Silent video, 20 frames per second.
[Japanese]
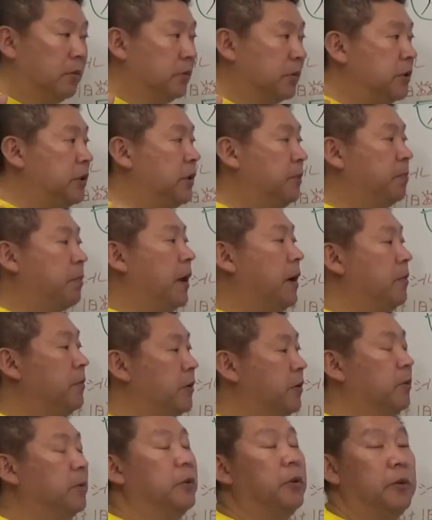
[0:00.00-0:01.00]
心配
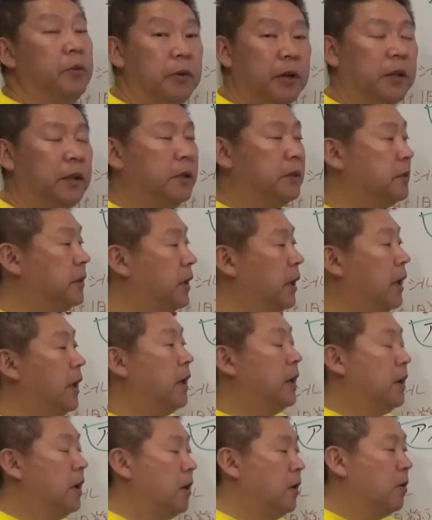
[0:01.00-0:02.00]
無用というかです
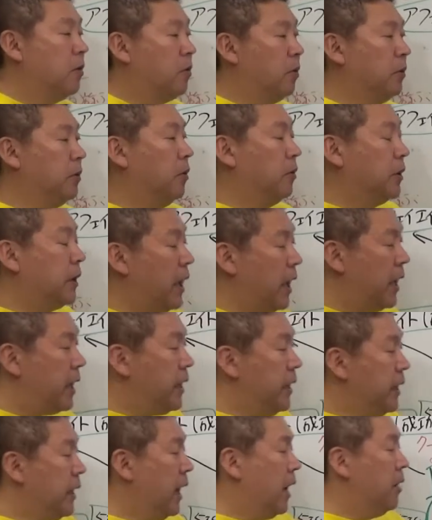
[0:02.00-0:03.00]
ね、この原
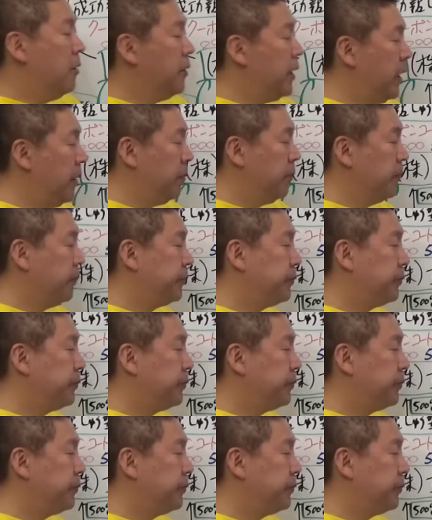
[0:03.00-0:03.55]
価売り